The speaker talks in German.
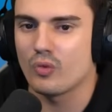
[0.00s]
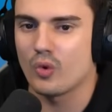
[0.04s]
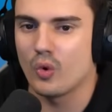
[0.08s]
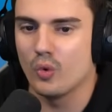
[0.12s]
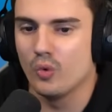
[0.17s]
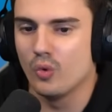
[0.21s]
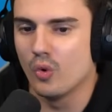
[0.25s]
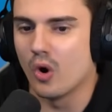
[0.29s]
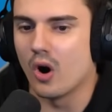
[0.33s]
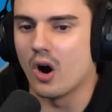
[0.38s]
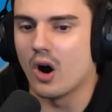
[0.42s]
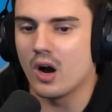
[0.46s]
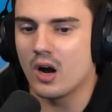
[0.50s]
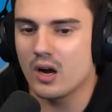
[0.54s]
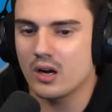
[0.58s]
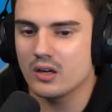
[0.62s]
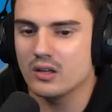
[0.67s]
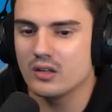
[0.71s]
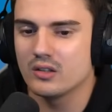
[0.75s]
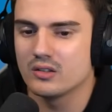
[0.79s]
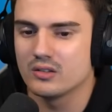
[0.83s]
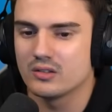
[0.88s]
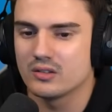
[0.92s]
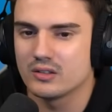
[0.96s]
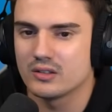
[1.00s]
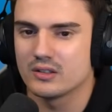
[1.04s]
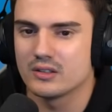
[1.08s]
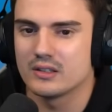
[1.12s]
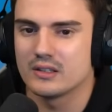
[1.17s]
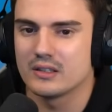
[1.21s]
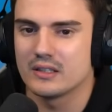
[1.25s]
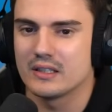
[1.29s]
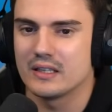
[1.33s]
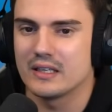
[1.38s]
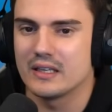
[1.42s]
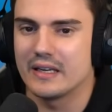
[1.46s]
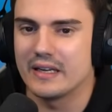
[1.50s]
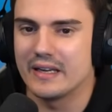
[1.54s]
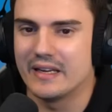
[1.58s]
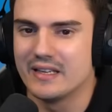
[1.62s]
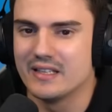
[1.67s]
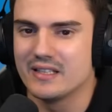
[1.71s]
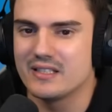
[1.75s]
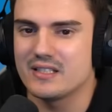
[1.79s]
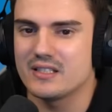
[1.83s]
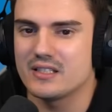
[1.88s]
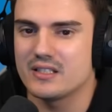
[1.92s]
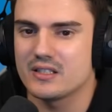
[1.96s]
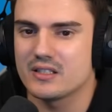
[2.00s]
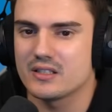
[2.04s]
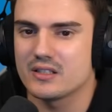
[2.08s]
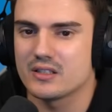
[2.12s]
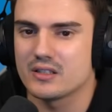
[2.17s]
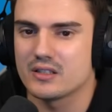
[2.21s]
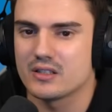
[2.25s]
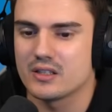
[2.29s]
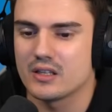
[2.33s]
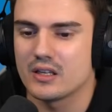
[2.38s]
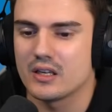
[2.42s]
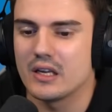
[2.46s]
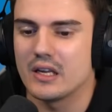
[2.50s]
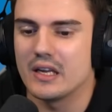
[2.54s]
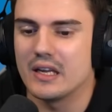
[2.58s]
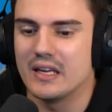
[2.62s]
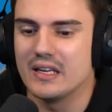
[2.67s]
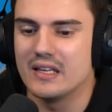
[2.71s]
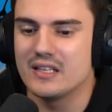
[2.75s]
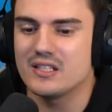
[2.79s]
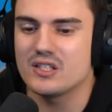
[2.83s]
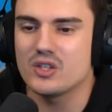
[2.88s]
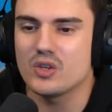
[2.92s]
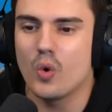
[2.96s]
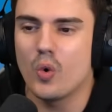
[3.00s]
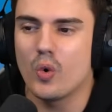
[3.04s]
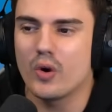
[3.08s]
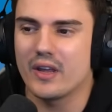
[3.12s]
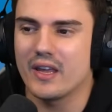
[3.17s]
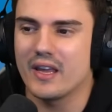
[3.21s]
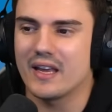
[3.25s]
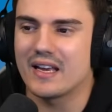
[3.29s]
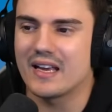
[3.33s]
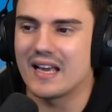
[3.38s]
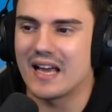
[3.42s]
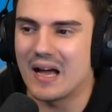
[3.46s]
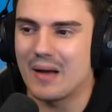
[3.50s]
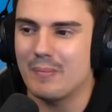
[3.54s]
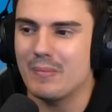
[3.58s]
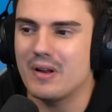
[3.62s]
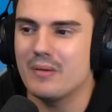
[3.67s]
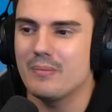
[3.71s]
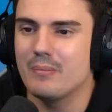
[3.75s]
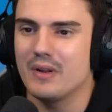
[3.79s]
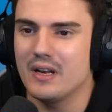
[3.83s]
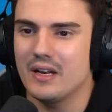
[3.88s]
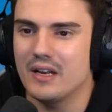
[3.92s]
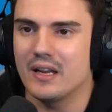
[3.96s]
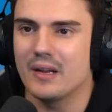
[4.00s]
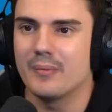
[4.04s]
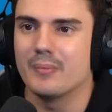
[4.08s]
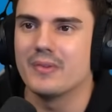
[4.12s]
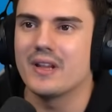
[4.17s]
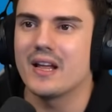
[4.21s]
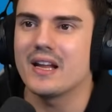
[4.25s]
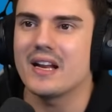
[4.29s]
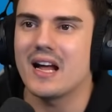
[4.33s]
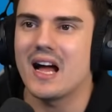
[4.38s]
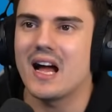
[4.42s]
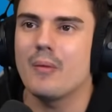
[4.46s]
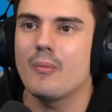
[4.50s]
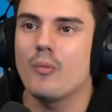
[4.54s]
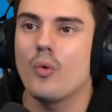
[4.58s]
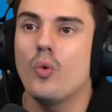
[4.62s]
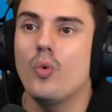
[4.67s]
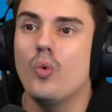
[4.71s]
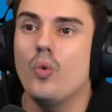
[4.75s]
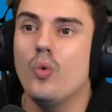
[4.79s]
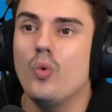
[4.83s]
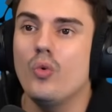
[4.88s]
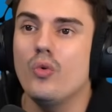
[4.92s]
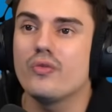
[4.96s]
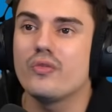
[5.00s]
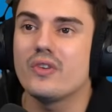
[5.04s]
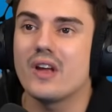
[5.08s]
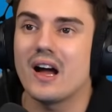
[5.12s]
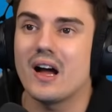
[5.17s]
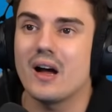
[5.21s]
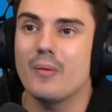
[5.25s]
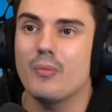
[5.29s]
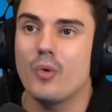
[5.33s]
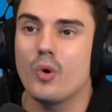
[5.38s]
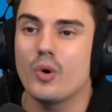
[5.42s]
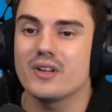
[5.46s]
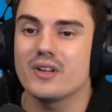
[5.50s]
Ja, ist, ist okay, kann man mitnehmen. Dann hab, oh, wir haben